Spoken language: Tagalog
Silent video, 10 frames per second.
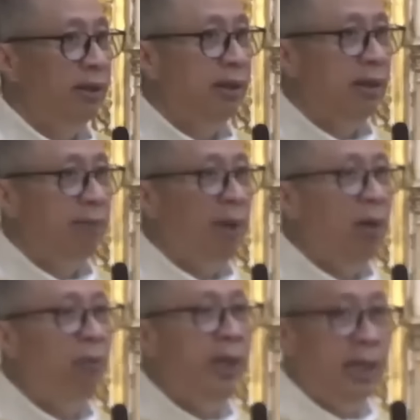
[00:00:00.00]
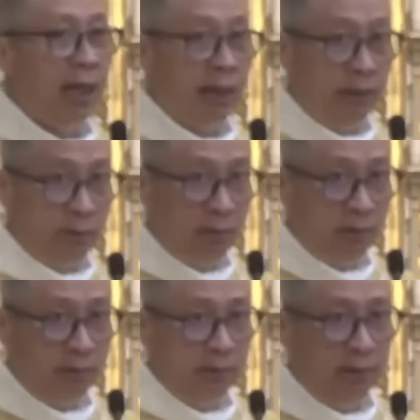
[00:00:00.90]
Pauwi na kayo?
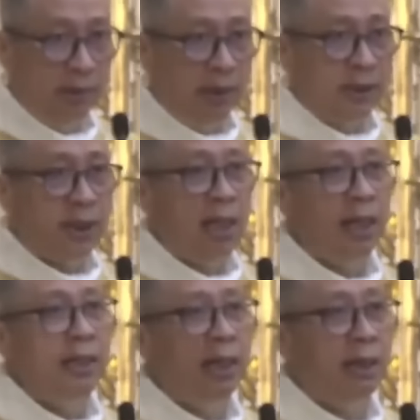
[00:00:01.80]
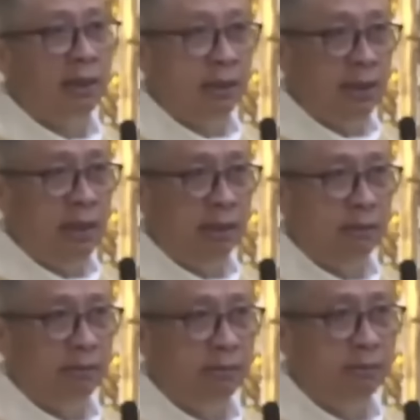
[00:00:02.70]
Saan kayo nakarating?
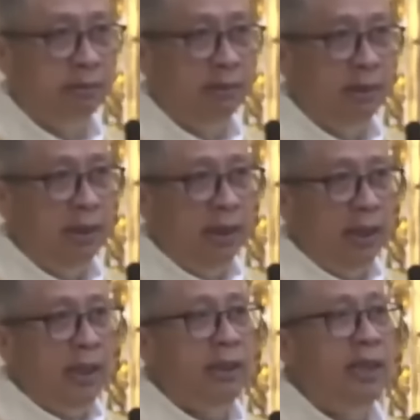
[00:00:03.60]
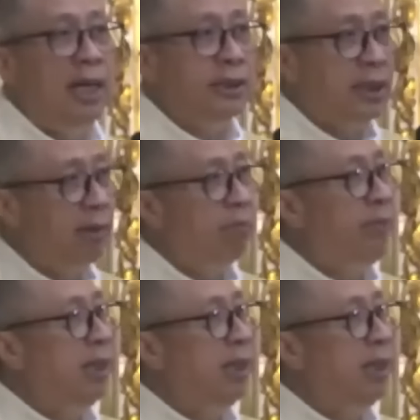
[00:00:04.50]
It doesn't mean